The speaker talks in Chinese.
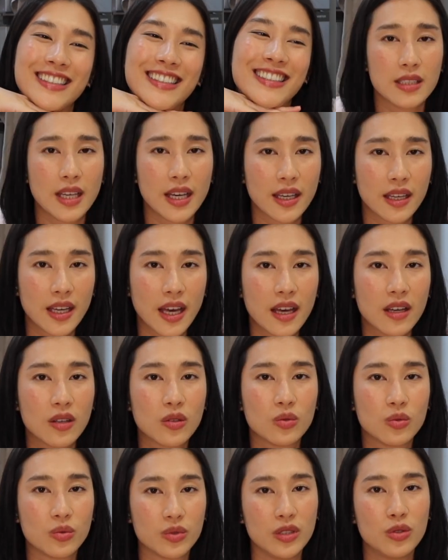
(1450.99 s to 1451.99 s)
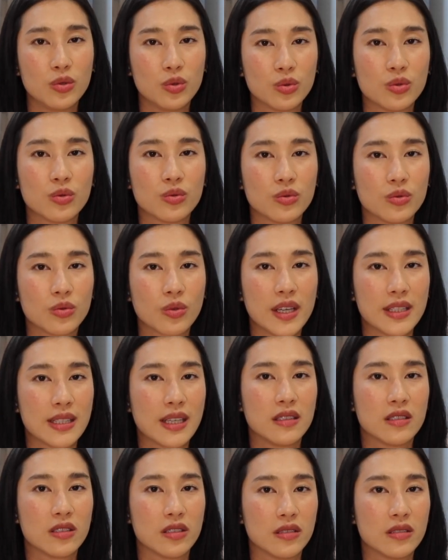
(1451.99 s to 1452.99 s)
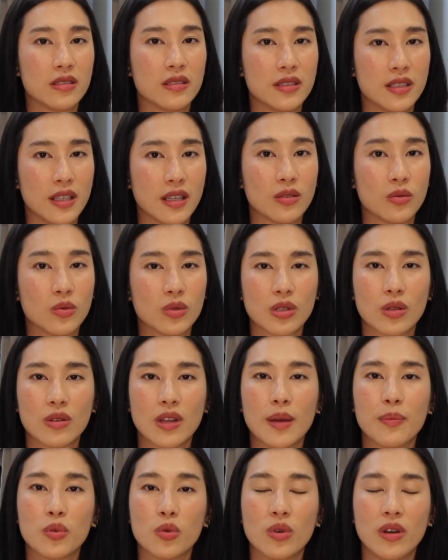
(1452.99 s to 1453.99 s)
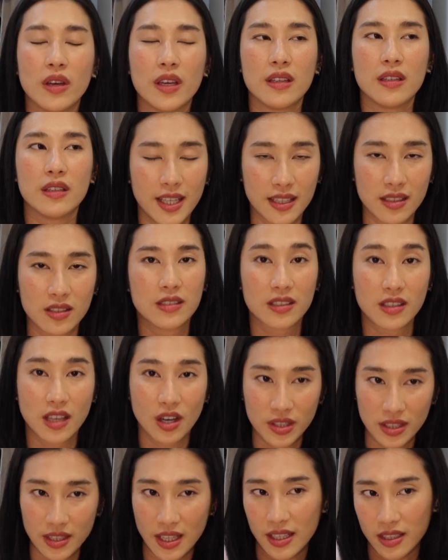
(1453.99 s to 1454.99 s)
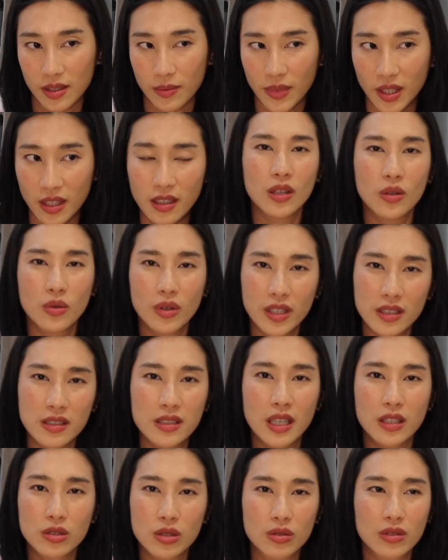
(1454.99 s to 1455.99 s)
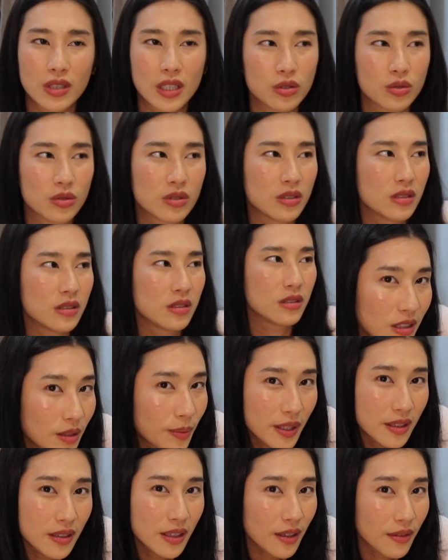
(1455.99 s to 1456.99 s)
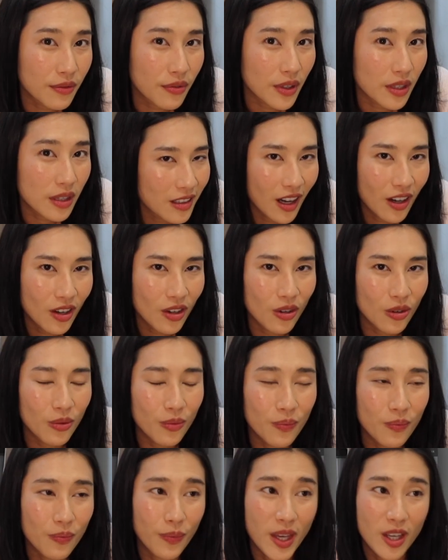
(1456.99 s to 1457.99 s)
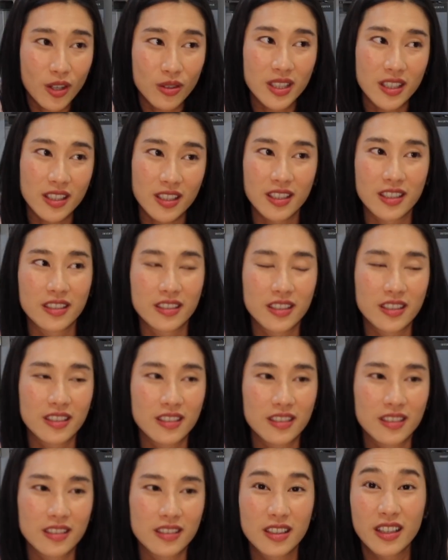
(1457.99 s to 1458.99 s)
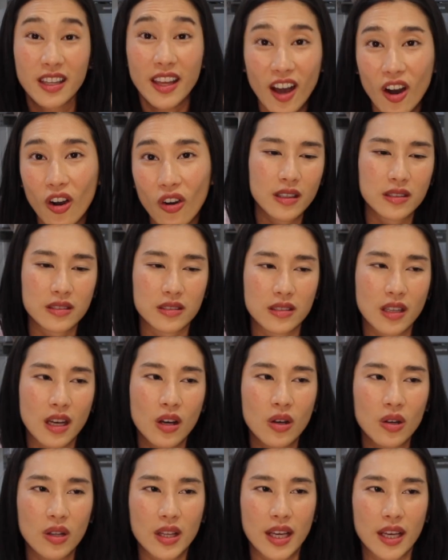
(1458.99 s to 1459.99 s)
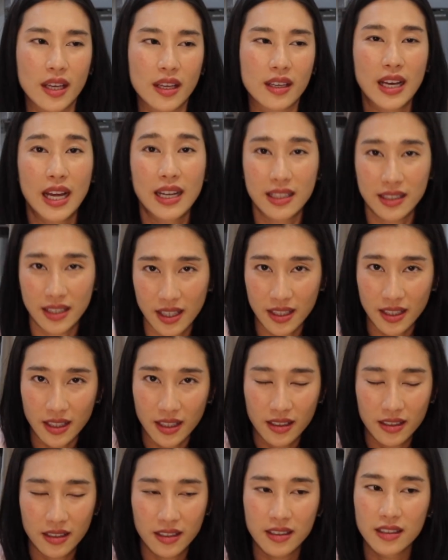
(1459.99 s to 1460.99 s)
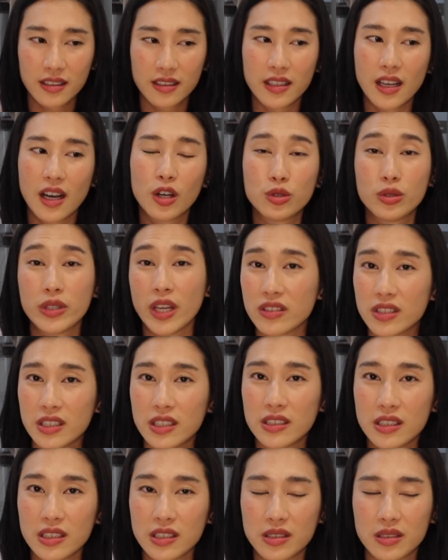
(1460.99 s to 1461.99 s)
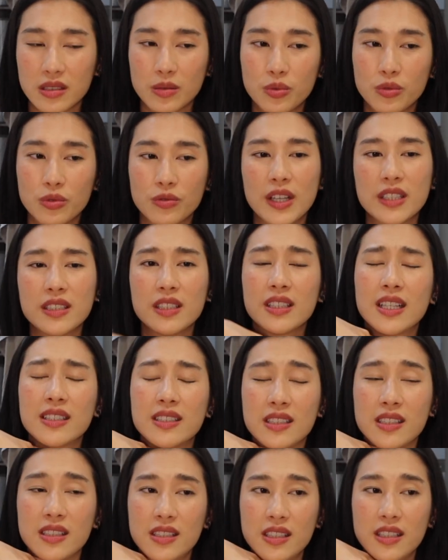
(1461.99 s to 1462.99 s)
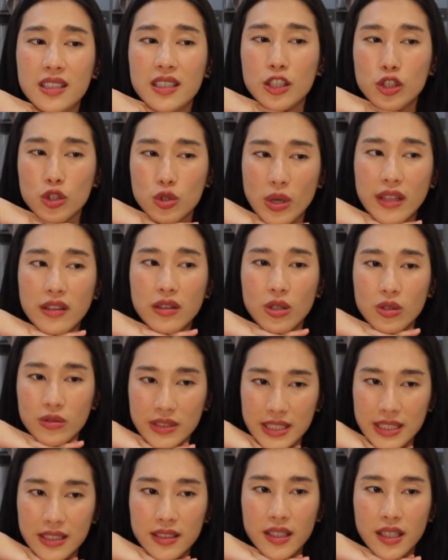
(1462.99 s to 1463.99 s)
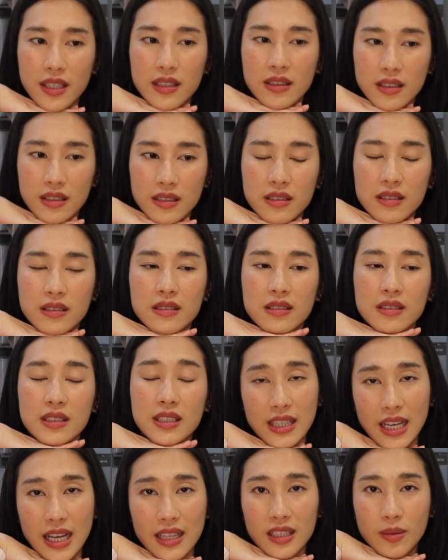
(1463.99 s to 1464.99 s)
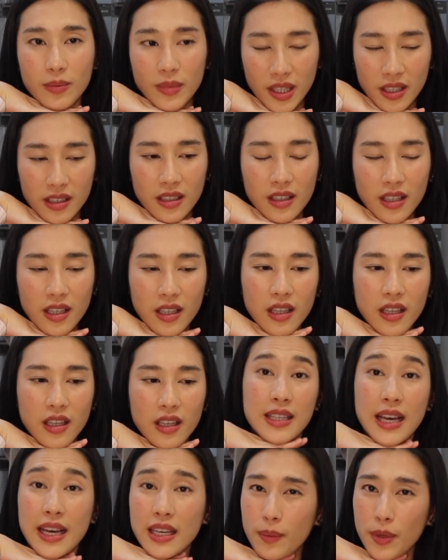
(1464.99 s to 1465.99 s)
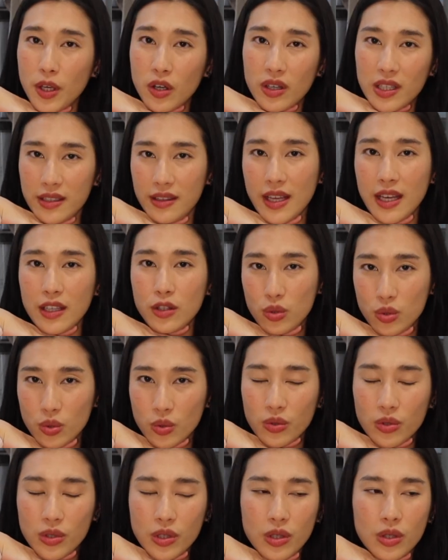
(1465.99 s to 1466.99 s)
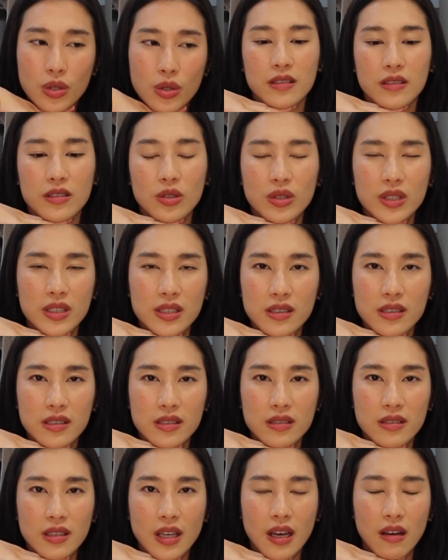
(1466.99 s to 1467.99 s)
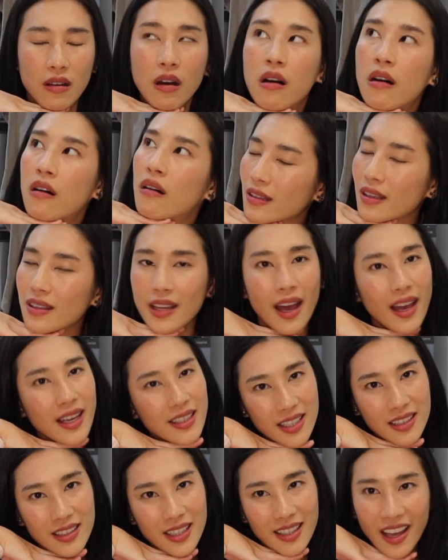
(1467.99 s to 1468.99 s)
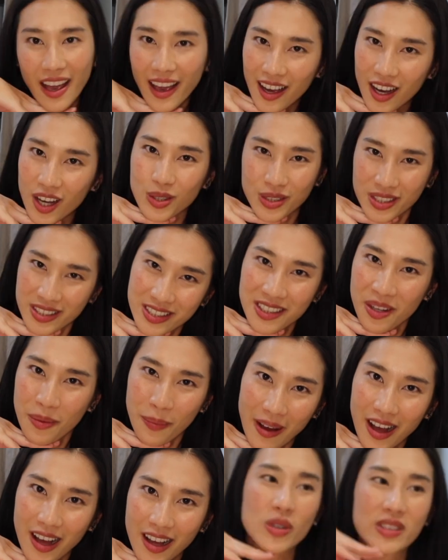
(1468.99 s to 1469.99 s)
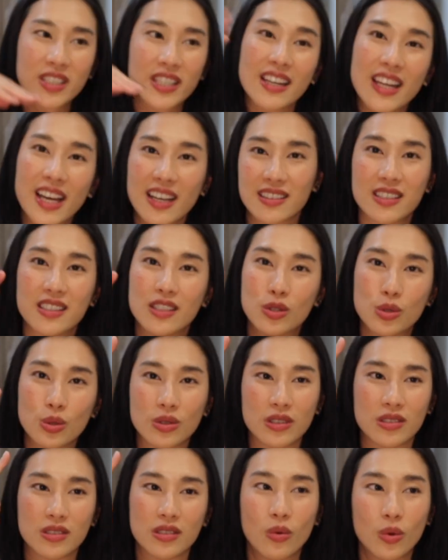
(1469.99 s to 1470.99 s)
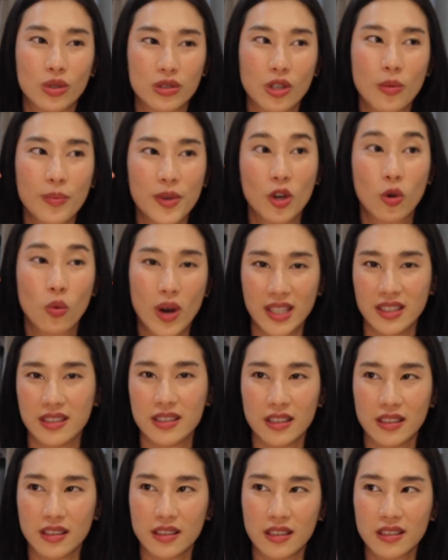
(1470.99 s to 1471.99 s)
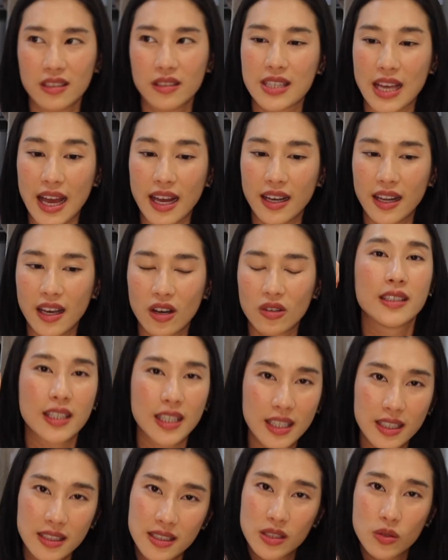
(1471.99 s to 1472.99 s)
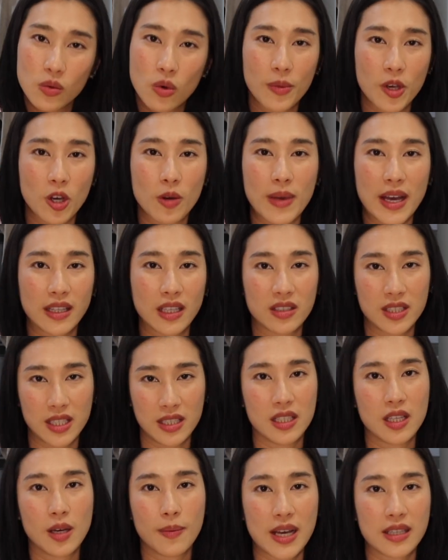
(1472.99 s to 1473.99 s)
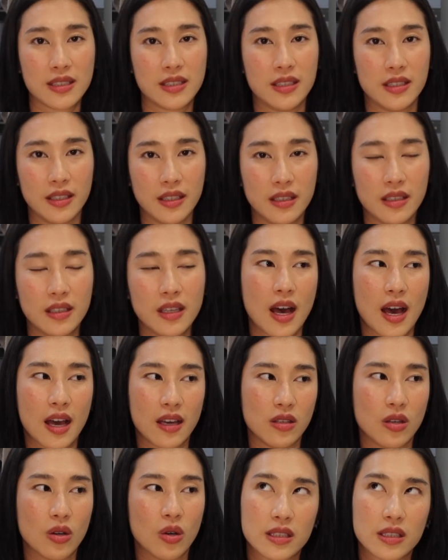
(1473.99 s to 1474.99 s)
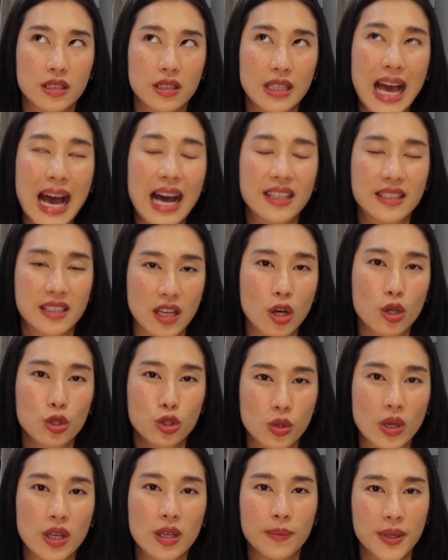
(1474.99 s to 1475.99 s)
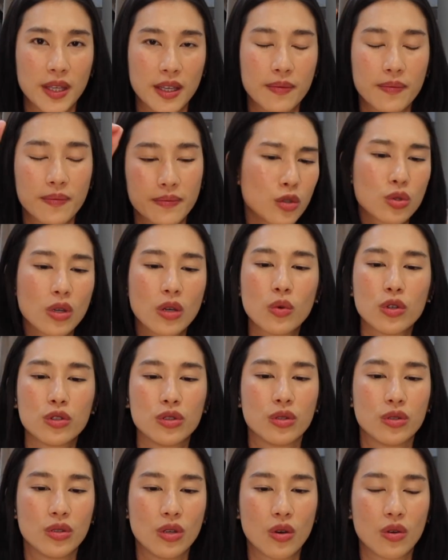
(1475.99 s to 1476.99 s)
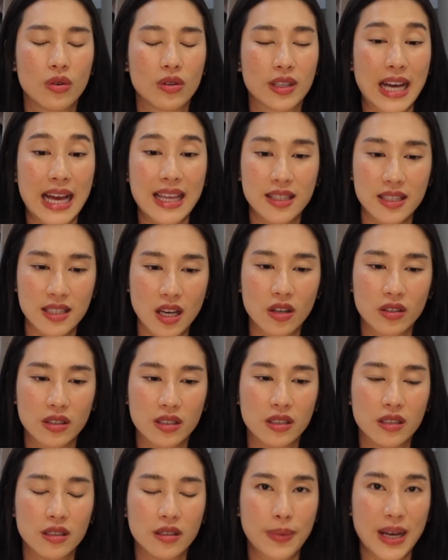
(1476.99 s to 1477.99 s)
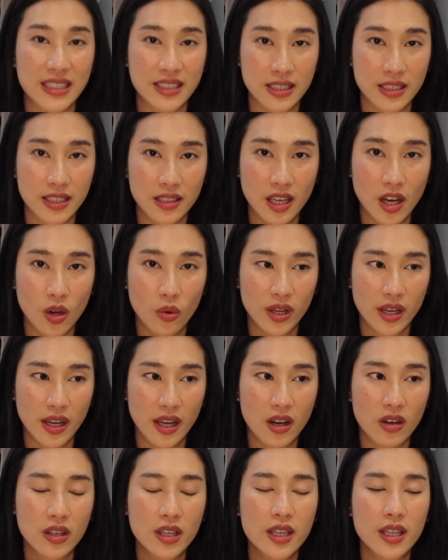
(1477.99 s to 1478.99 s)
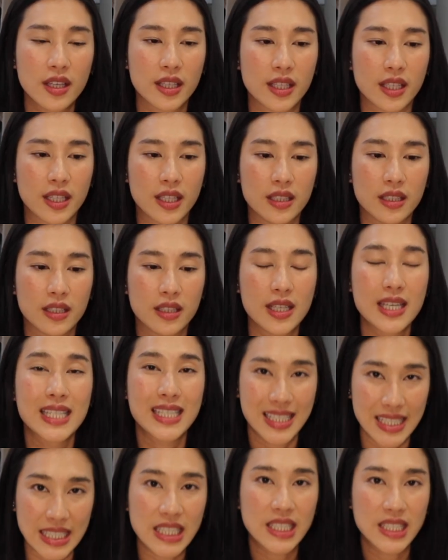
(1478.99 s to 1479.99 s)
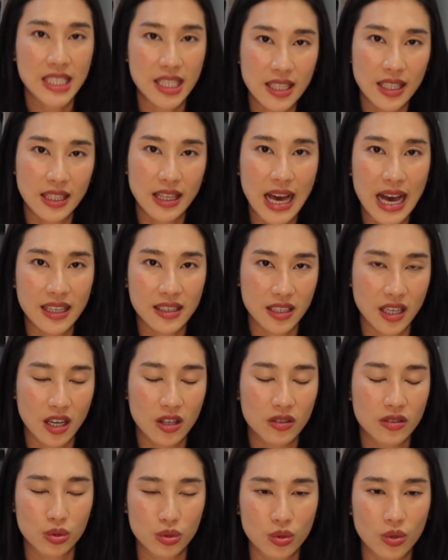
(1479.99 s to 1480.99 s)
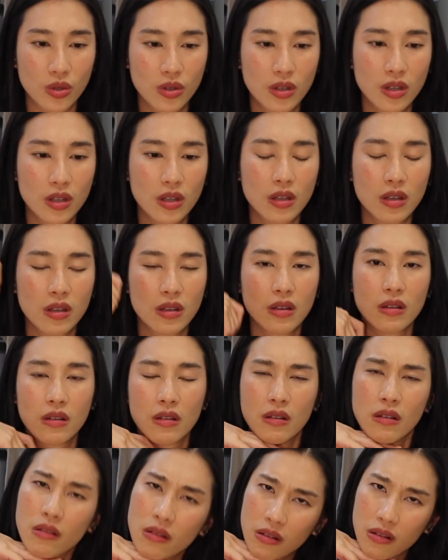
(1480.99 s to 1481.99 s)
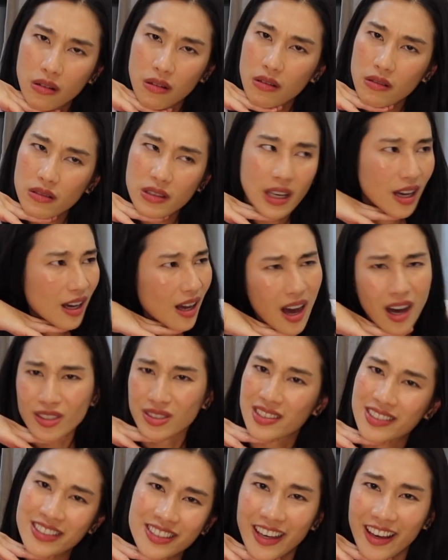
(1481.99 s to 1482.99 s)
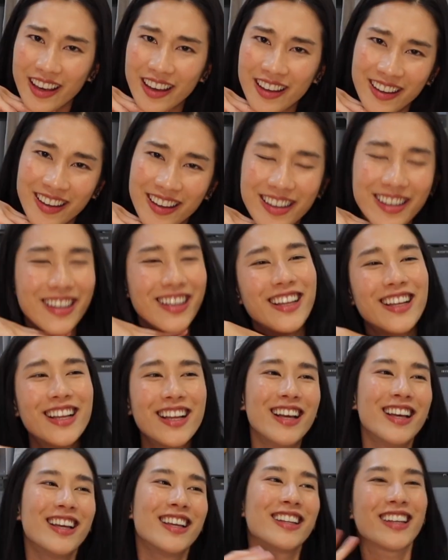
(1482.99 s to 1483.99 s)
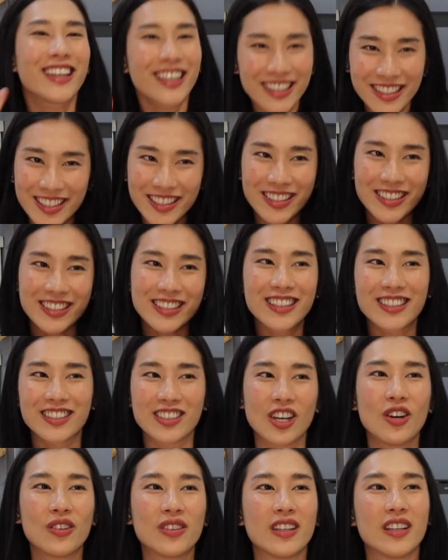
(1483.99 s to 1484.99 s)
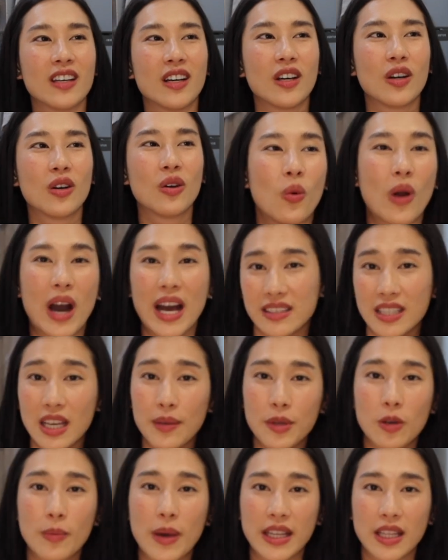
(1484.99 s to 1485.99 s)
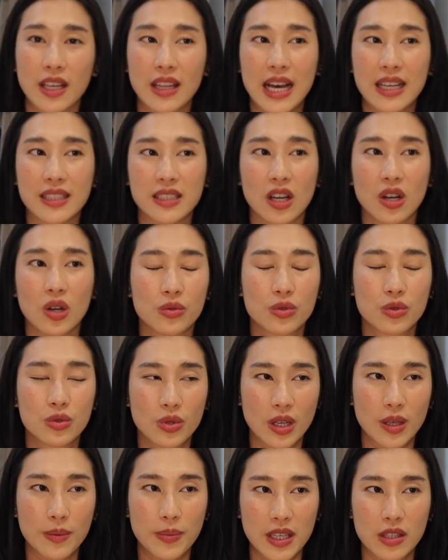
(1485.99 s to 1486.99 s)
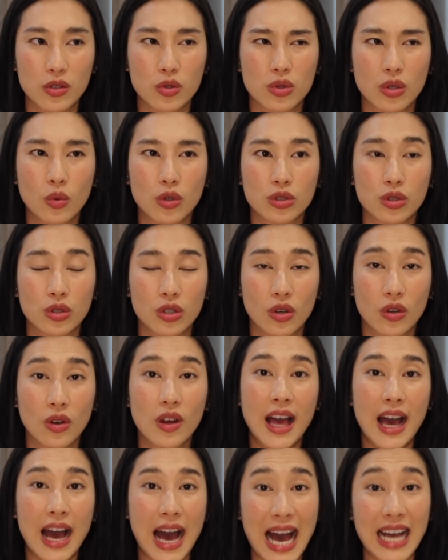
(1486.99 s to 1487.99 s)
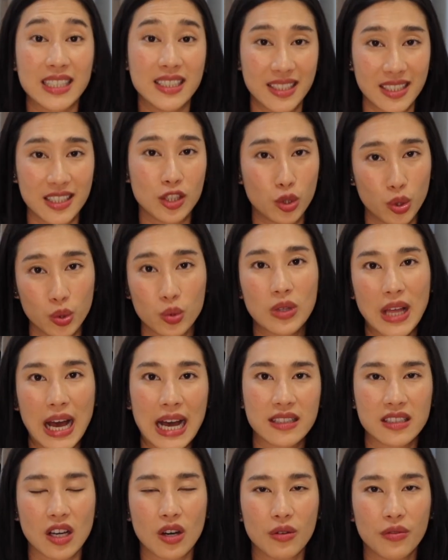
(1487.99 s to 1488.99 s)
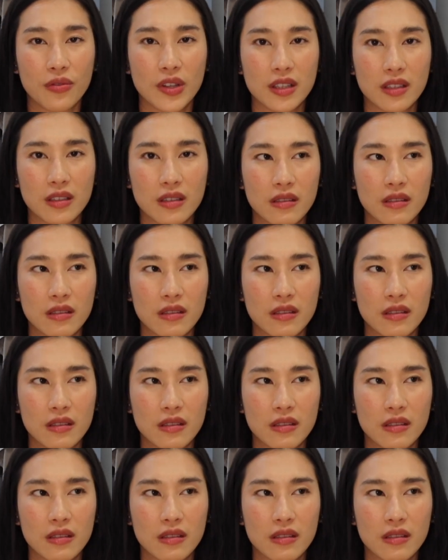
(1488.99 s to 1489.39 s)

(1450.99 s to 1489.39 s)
在看《五星主厨快餐车》之前，我从来不会点这道意大利面，因为印象中它就是一盆淀粉，然后没有任何的料。直到后来看了电影，然后去了解了这个食谱，发现它其实是一个很传统经典的意大利面，它也没有很难做。就一试之下，也太简单太好吃了吧！我前两次做的时候，我都没有完整的材料。第一次我没有买到新鲜的巴西利，还有辣椒碎片，所以我就用干燥的巴西利调味料跟新鲜的辣椒做，也很好吃哎。第二次试的时候呢，我还是要没有买到辣椒碎片，所以我就用韩式粗辣椒粉。